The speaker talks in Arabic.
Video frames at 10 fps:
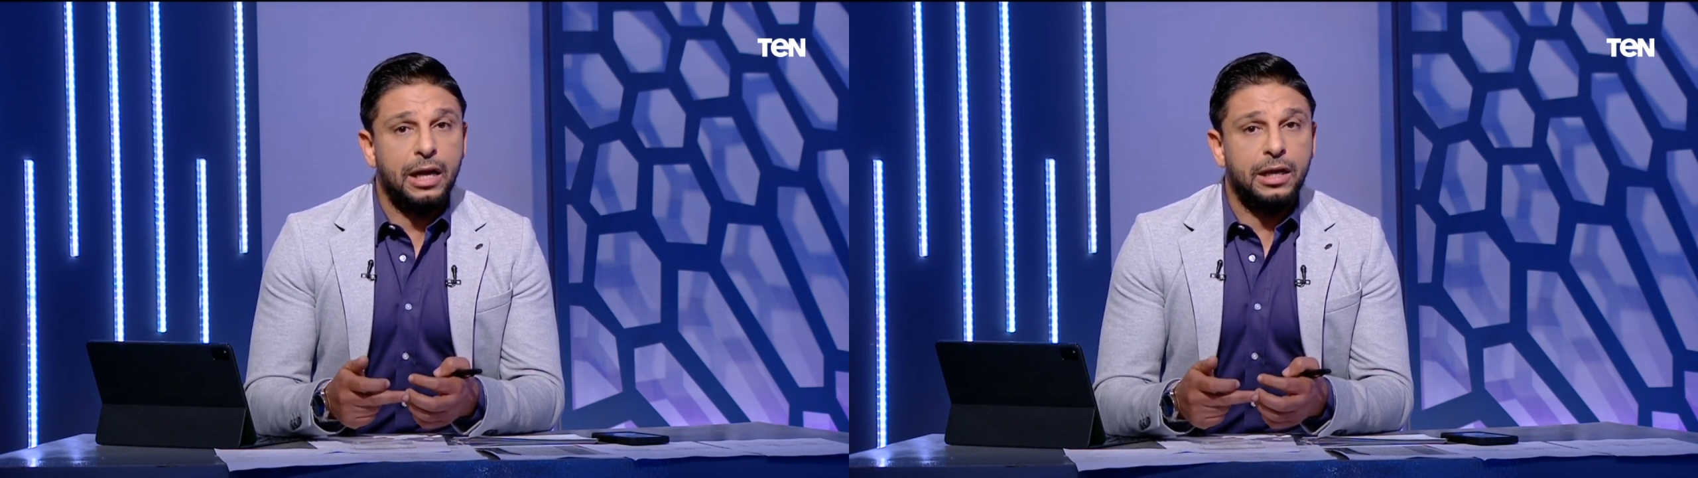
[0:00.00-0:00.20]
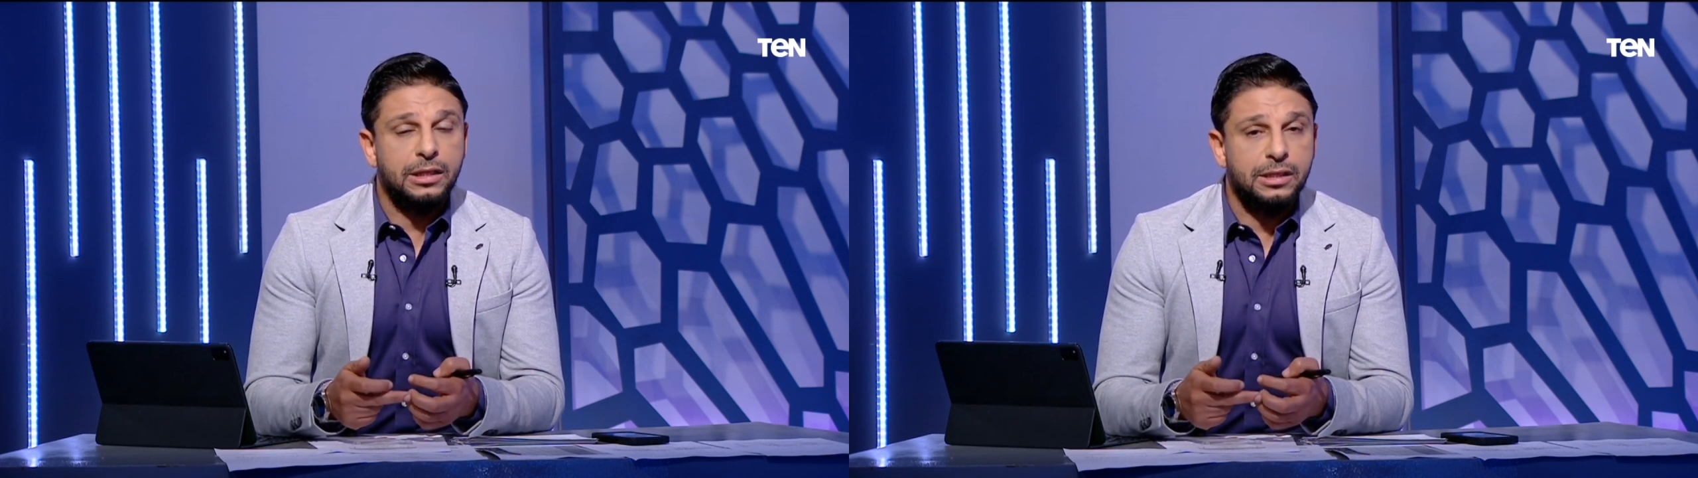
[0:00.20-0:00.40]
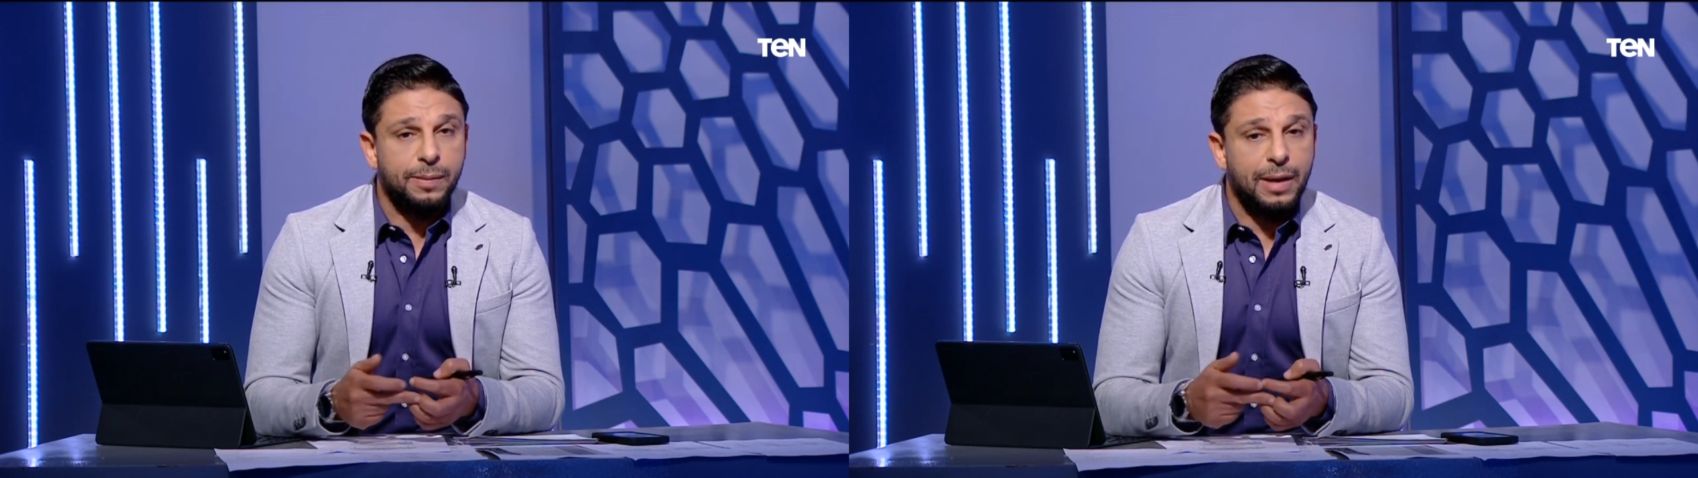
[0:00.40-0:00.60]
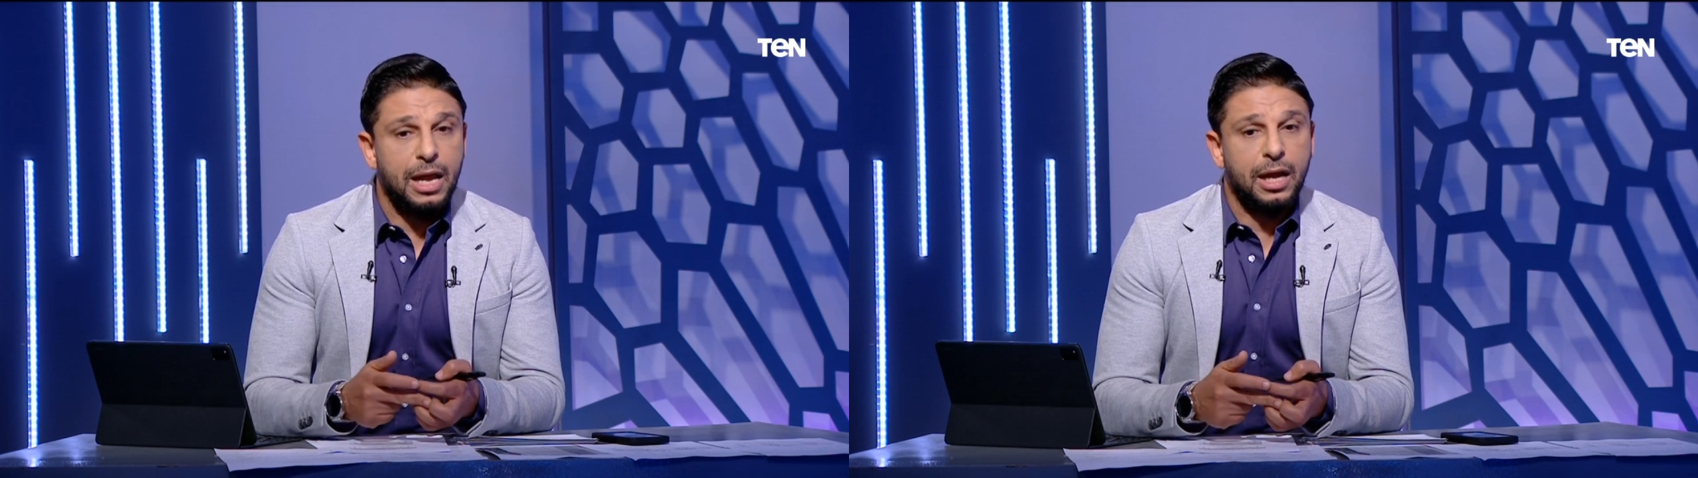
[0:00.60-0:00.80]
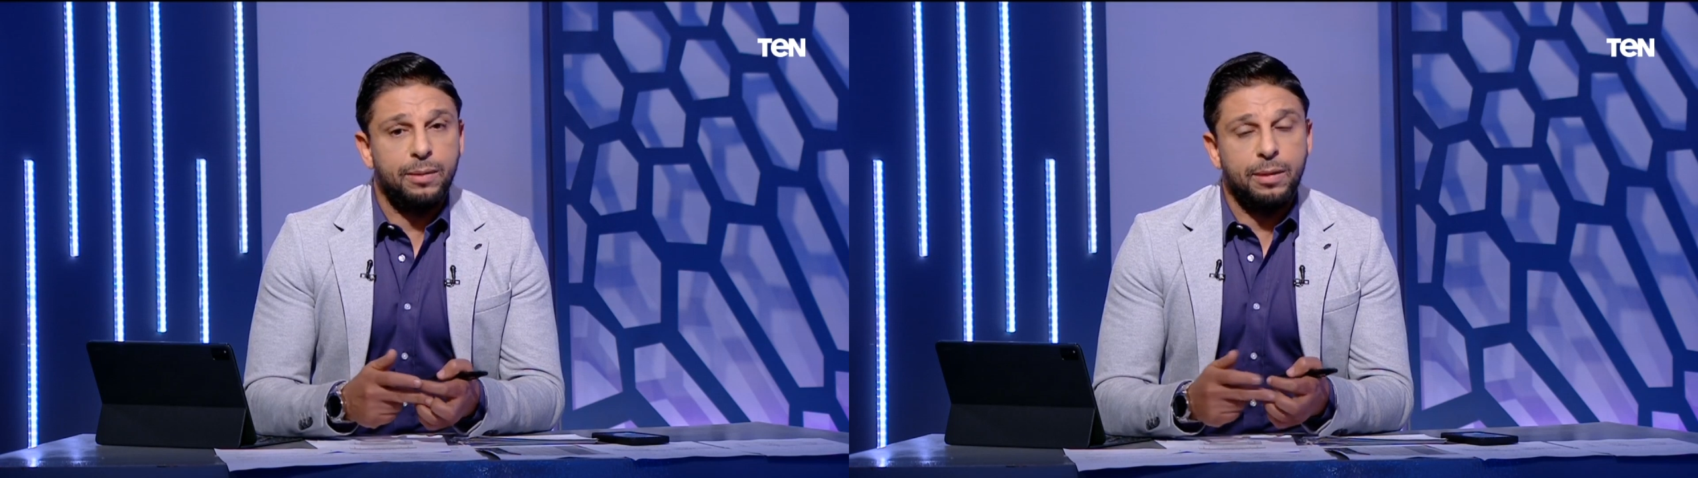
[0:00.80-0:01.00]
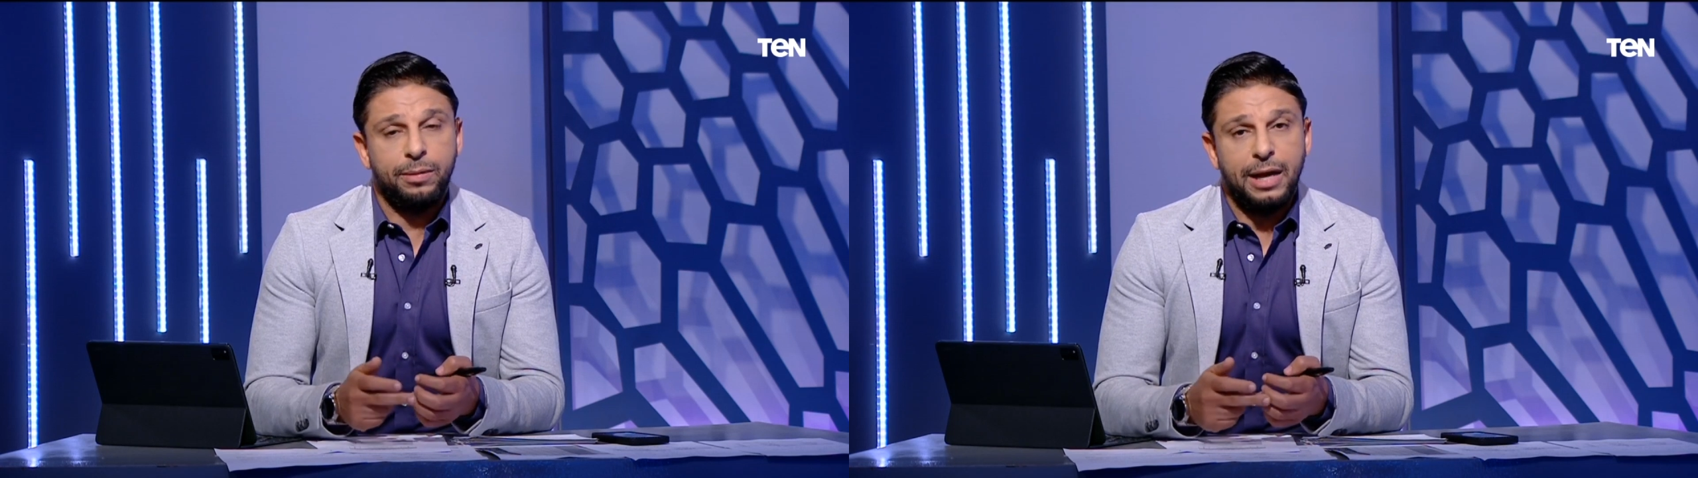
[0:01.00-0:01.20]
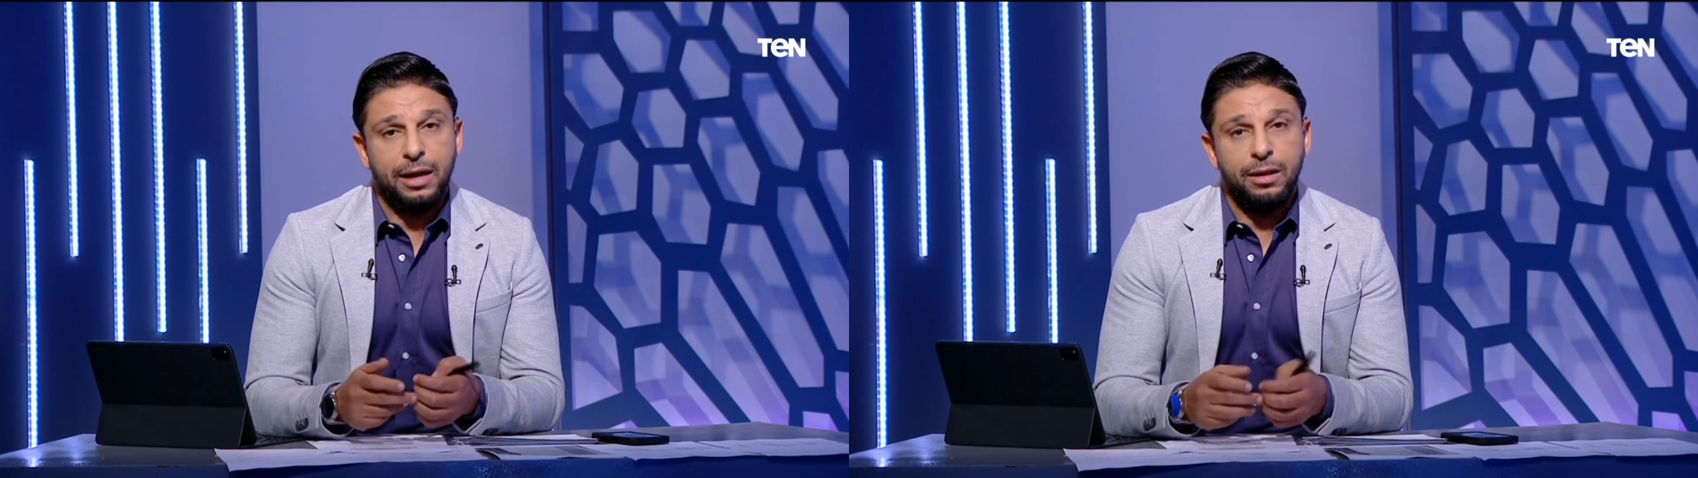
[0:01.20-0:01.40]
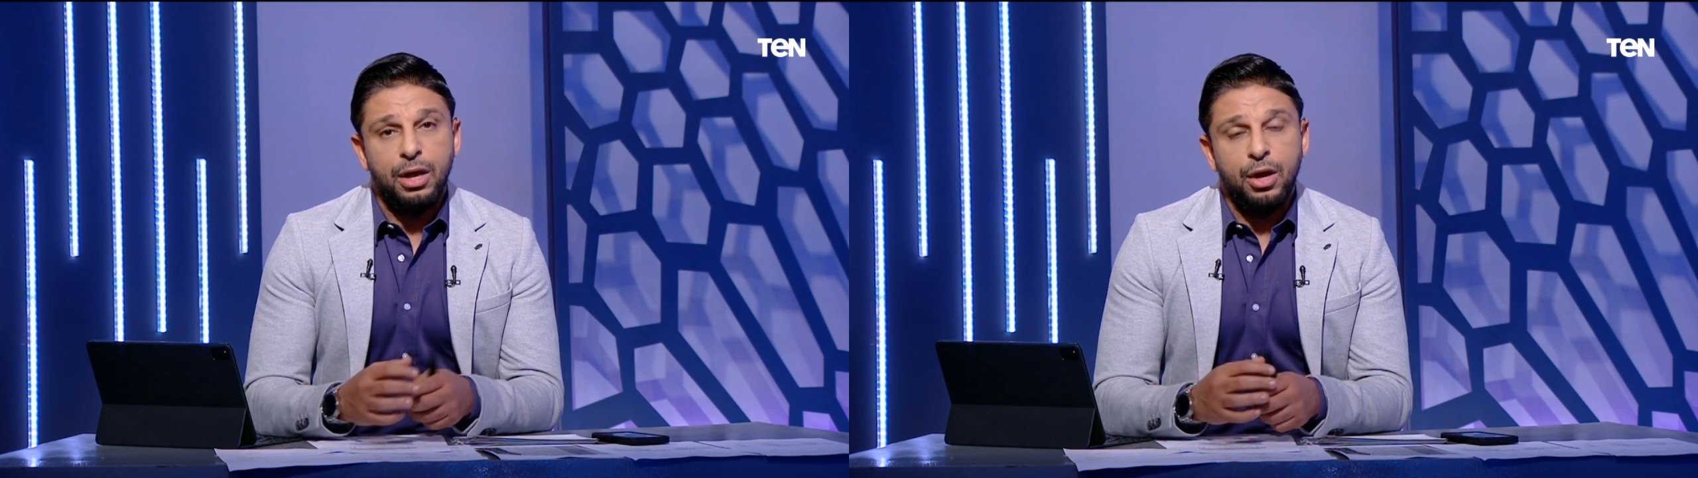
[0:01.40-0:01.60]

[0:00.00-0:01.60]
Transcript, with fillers: نادي الزمالك اللي بيبتعد